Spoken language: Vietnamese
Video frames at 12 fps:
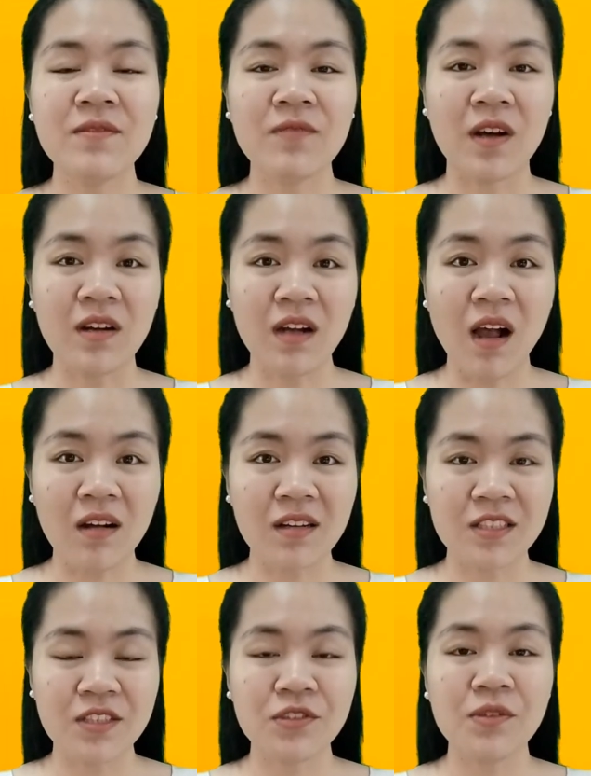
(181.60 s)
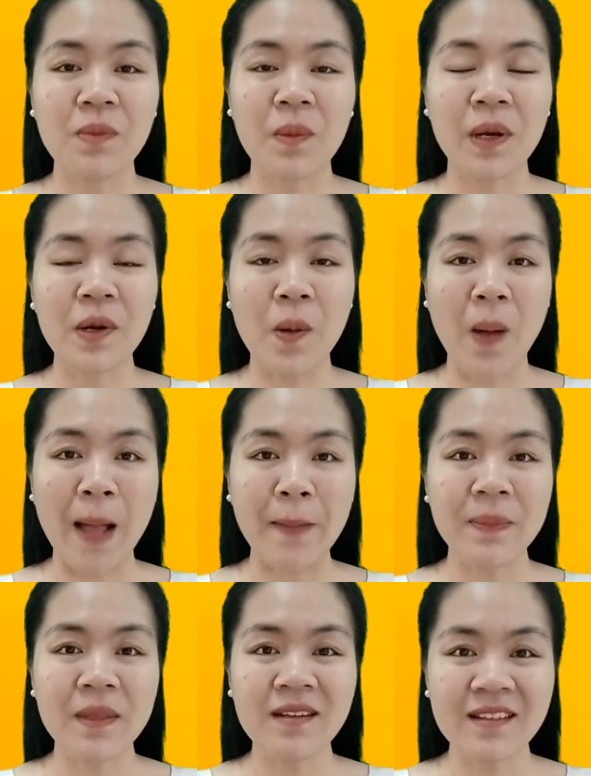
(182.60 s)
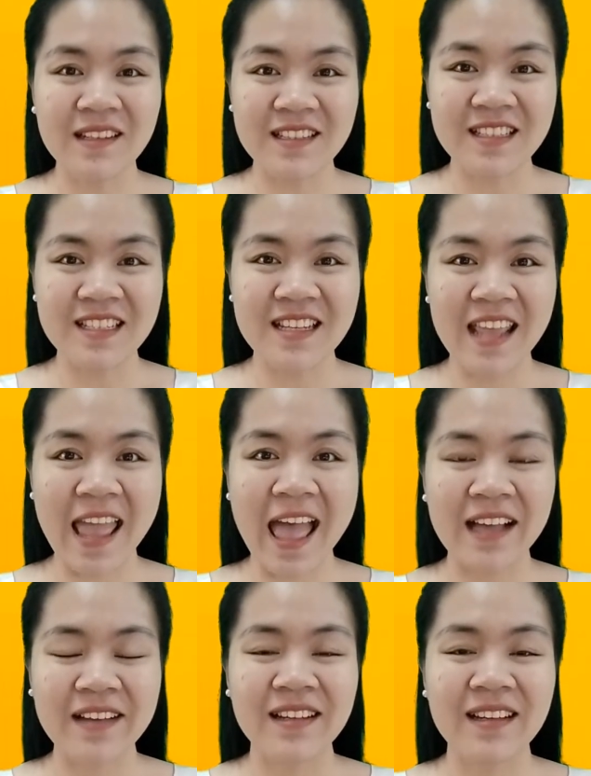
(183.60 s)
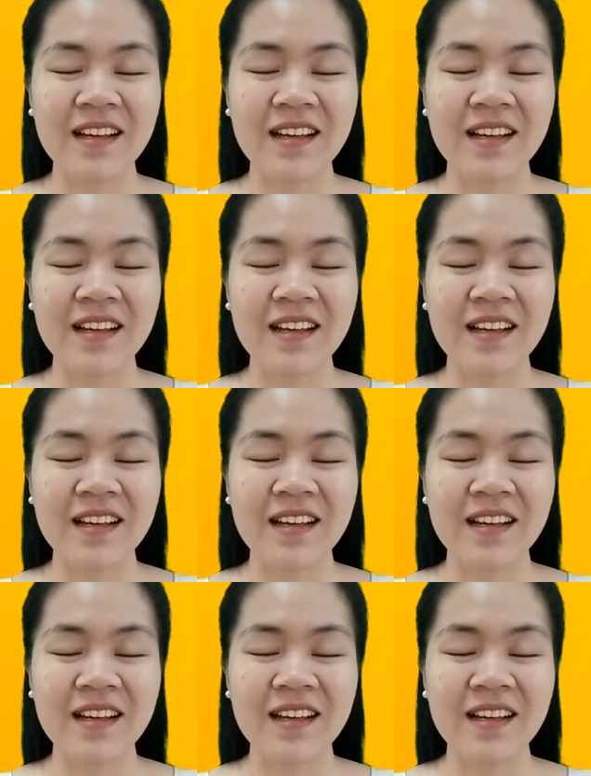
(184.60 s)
nhưng vẫn còn chừa một cái độ ẩm nhất định trên da.